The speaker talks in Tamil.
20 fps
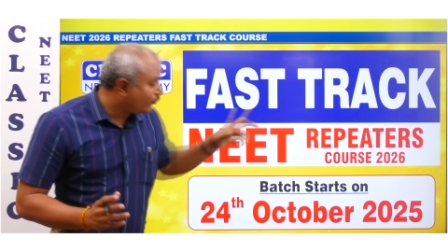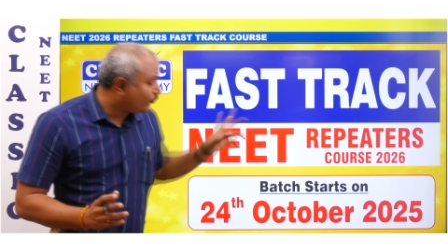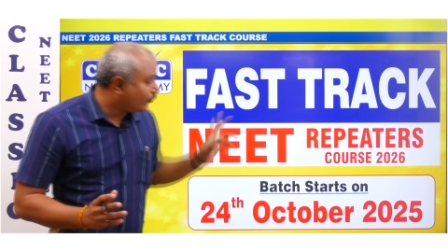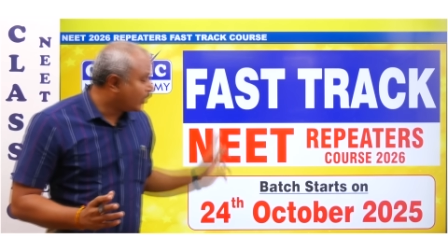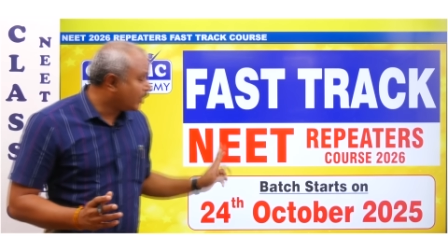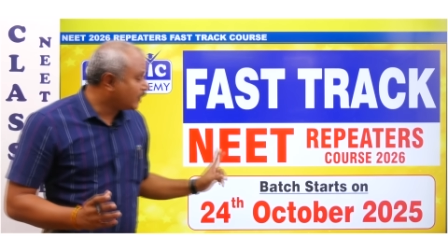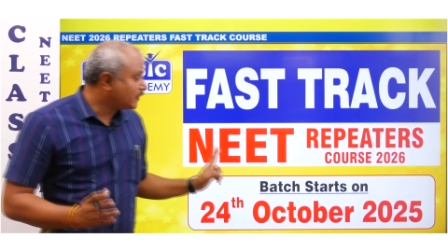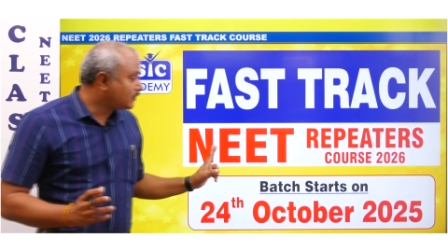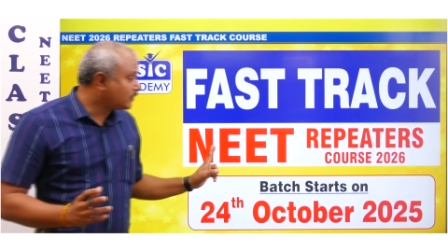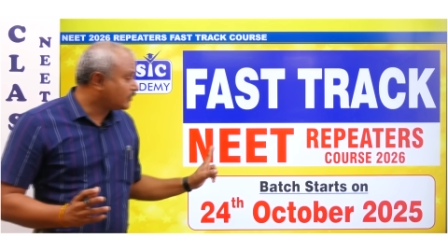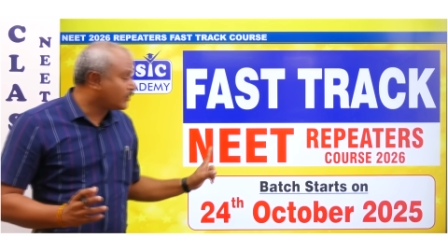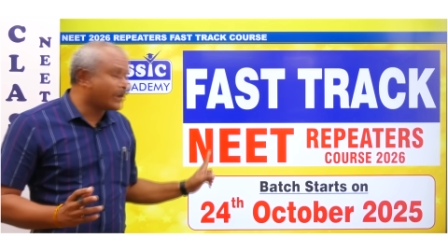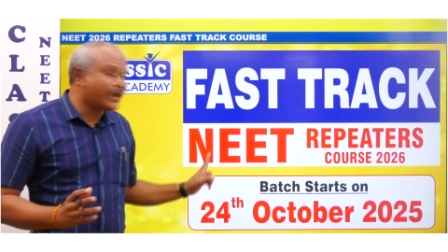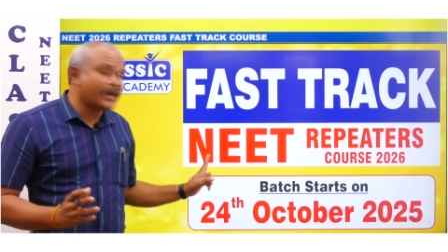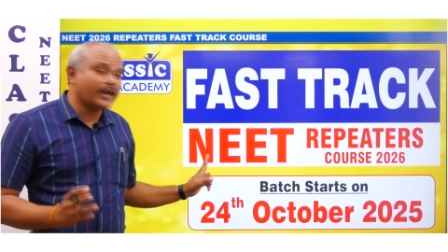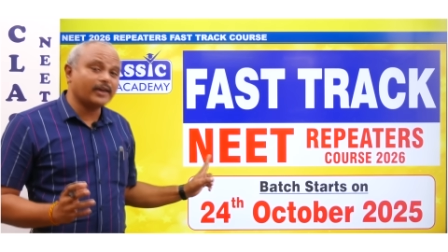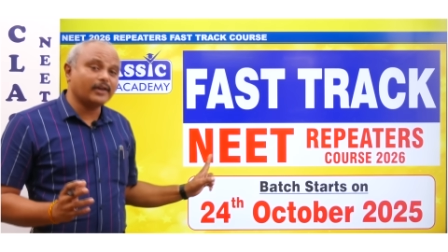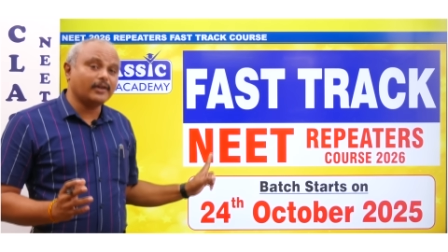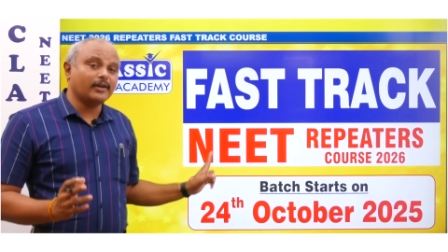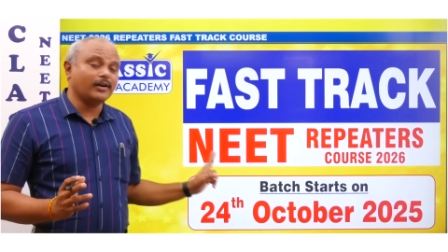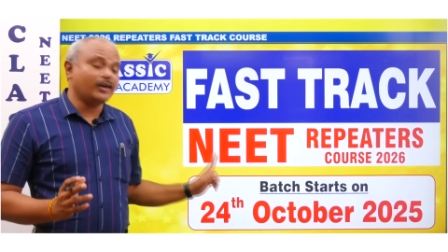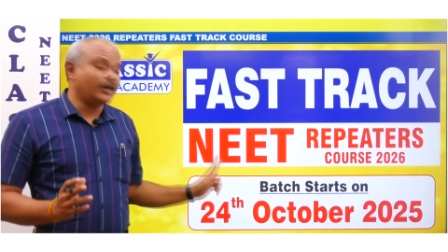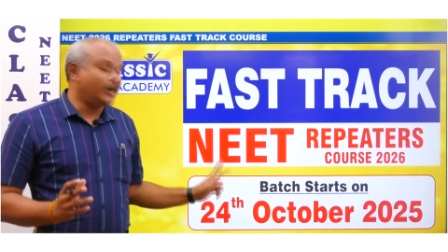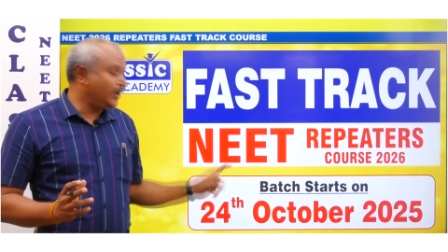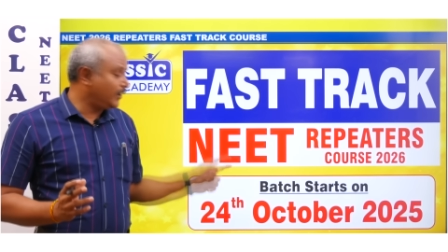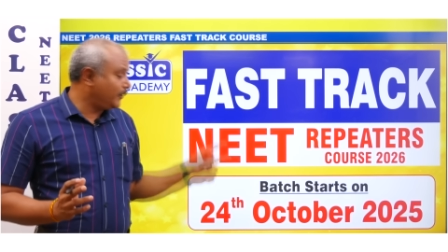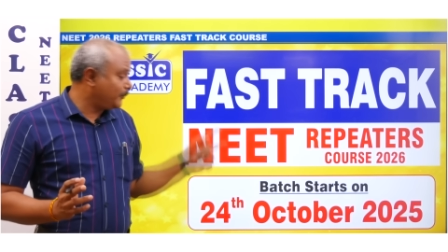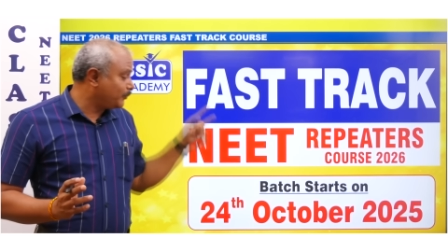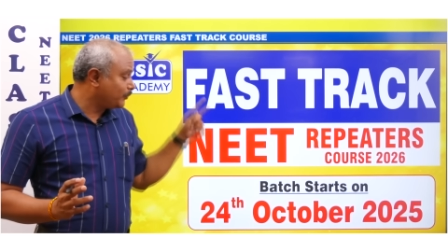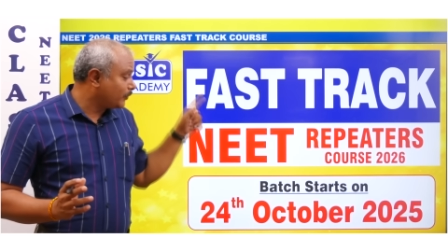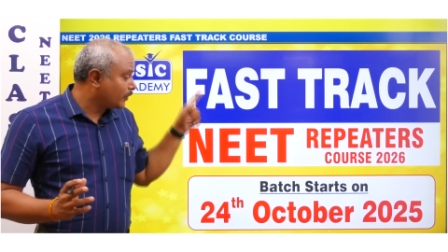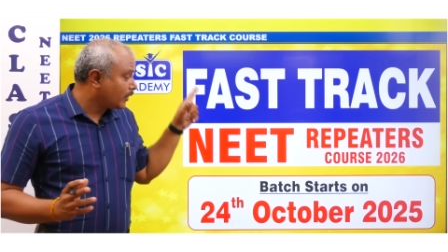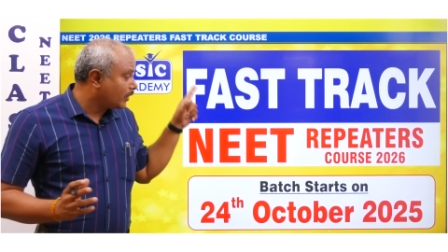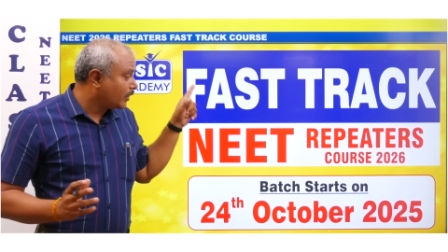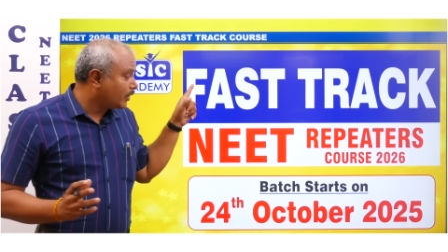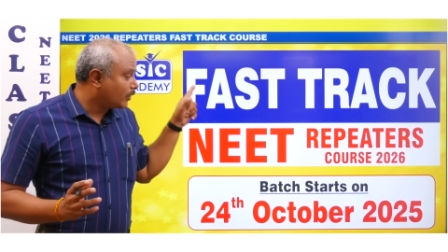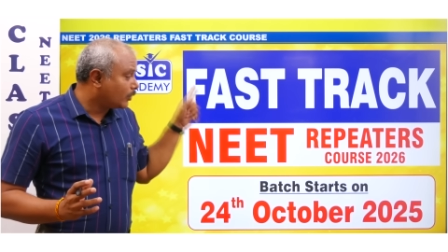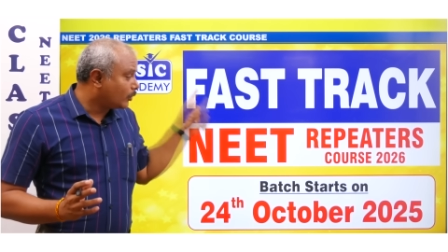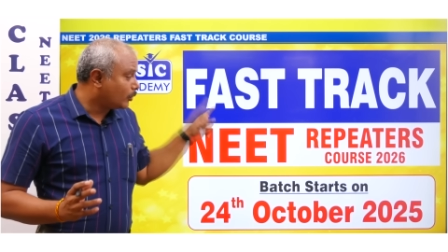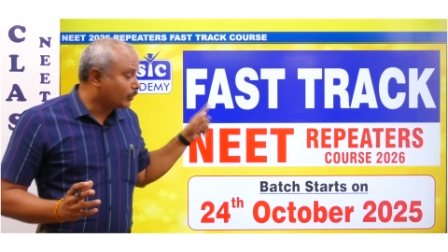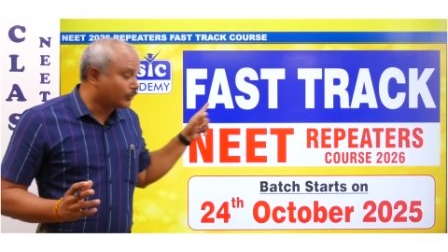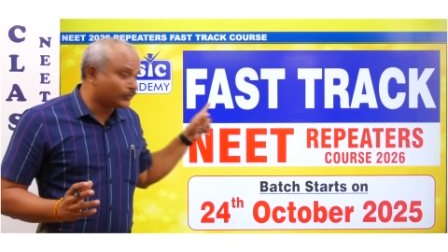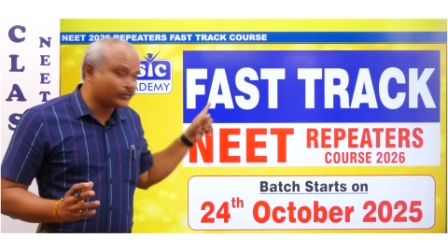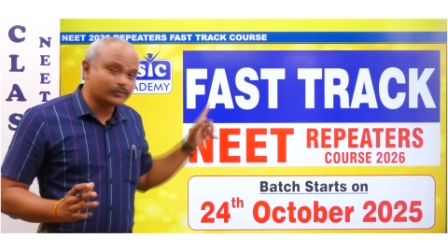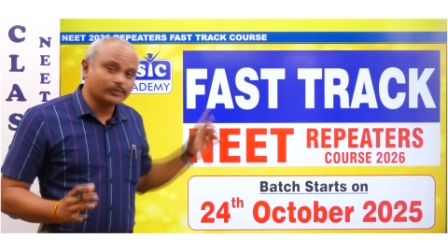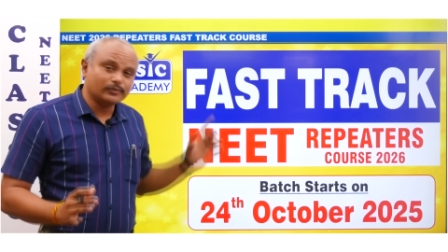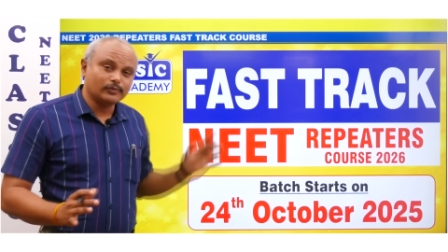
ஃபாஸ்ட் ட்ராக்கான கோர்ஸ்